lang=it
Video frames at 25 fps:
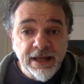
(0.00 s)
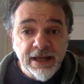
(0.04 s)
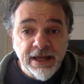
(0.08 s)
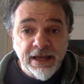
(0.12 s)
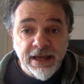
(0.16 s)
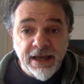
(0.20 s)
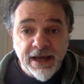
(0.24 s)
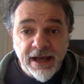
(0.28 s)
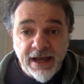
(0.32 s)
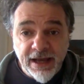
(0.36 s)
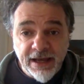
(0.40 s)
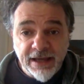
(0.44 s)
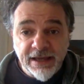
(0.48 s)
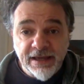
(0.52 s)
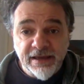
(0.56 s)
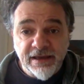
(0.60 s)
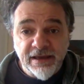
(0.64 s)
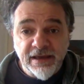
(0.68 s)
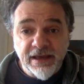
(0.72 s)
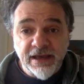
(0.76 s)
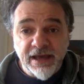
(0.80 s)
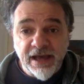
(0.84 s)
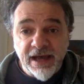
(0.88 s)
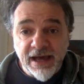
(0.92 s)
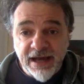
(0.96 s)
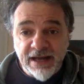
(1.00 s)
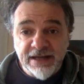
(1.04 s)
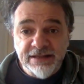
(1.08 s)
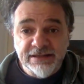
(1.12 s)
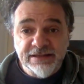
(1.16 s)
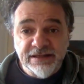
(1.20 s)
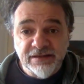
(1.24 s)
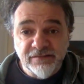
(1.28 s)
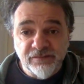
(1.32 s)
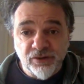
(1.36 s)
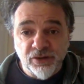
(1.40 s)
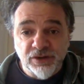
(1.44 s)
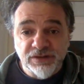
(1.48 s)
anche
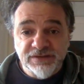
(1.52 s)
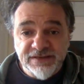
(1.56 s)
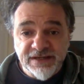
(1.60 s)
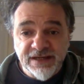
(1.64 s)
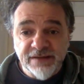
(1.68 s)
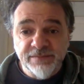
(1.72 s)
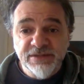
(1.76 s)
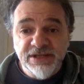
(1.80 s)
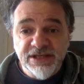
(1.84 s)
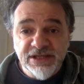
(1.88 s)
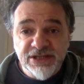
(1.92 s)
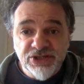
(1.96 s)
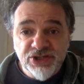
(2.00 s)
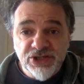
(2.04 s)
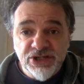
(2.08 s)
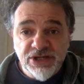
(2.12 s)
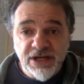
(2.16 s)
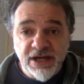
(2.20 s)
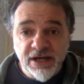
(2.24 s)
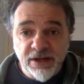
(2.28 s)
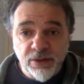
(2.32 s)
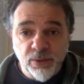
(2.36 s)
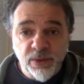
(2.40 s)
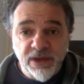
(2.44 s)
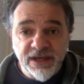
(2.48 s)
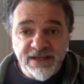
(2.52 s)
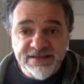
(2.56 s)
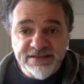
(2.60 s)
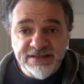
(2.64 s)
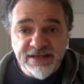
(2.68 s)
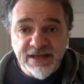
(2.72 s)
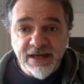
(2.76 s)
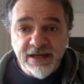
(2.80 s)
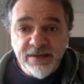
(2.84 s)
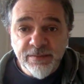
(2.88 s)
altri vostri amici a questa